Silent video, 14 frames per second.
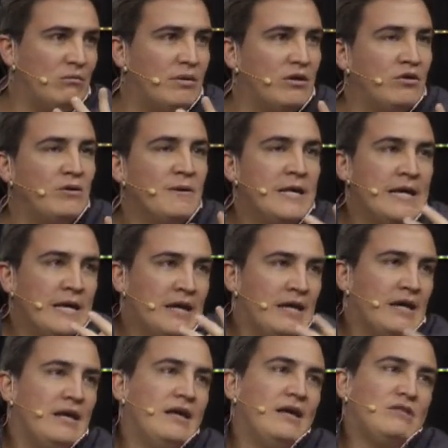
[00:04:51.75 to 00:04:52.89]
Pero
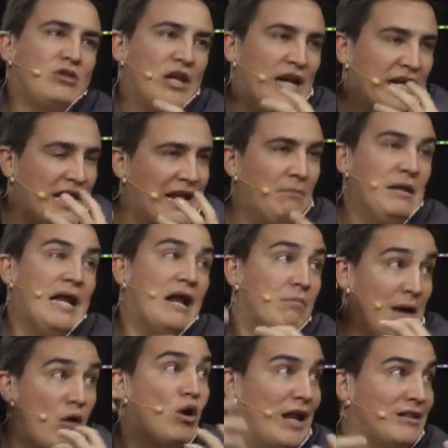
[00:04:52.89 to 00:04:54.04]
eh, tener que caminar
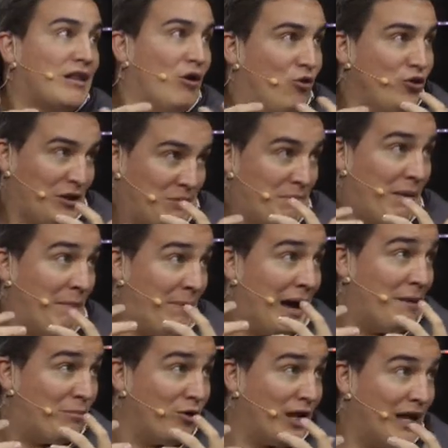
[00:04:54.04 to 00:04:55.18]
bajo el ataúd de mi
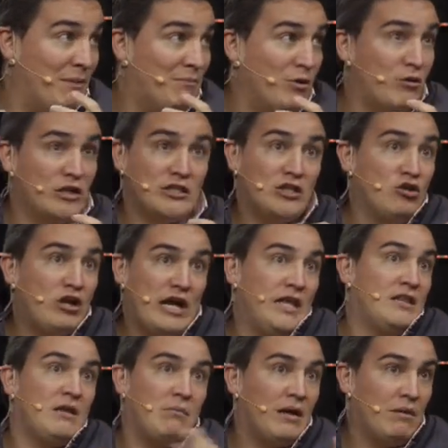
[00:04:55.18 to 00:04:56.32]
papá, por ejemplo, porque si no la
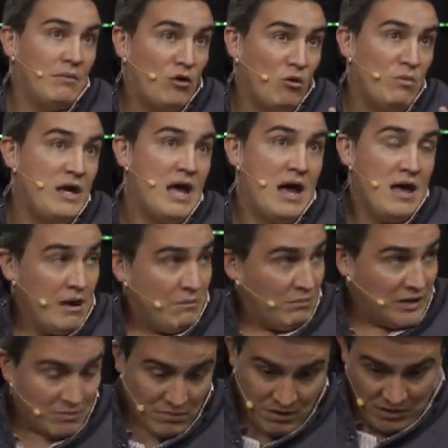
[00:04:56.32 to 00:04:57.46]
gente me, comía,
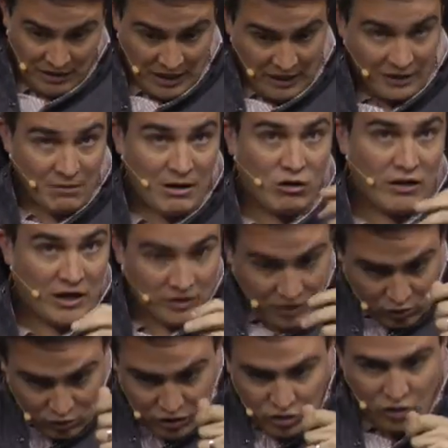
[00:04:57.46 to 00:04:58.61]
me, metían debajo del
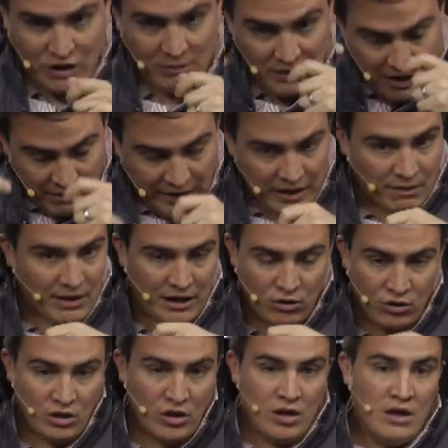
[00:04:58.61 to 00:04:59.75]
ataúd y yo caminaba ahí abajo,
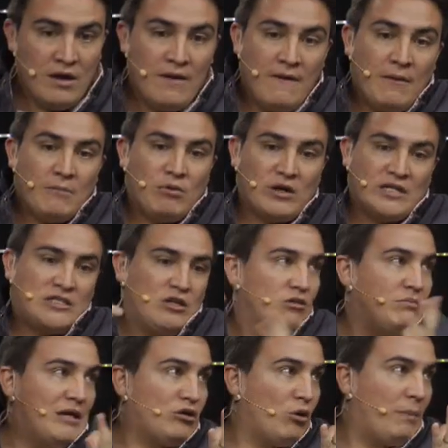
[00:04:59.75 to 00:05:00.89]
porque si no
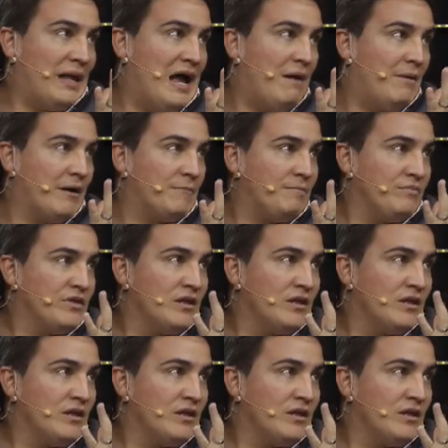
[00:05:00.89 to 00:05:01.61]
me atropellaban.